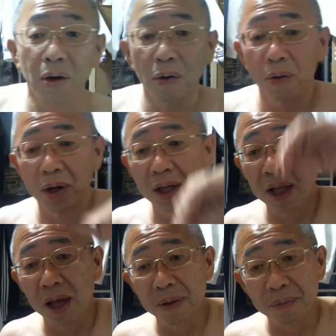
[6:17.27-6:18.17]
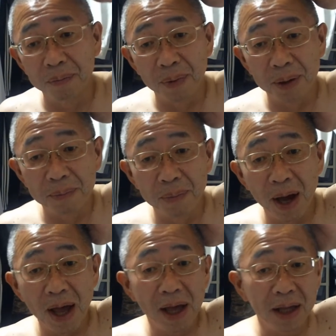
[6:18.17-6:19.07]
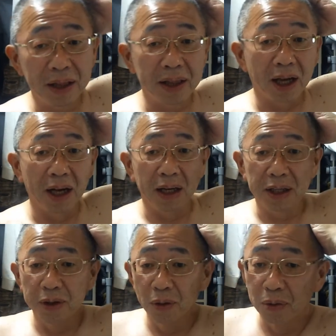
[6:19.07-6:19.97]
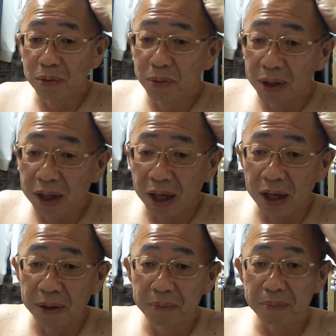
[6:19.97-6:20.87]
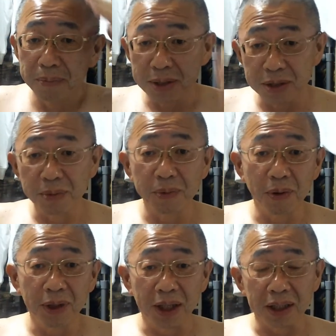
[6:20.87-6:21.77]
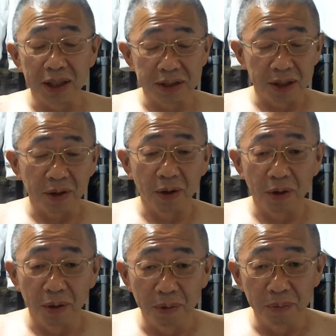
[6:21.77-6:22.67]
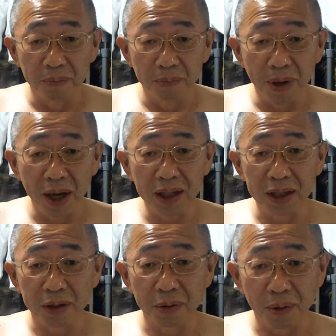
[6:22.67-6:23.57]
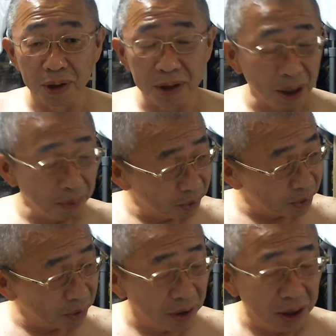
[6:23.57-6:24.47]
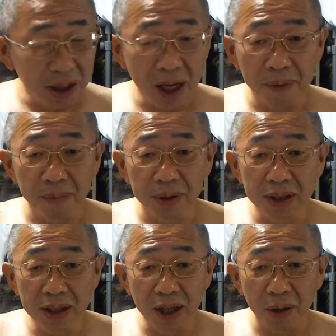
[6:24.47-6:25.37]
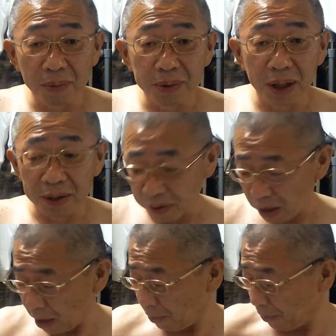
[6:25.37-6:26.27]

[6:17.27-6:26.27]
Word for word: これね、ま、前行った記憶はね別の病院なんですけど前行ったとこは多分その2回も行ってない思うんやけどね。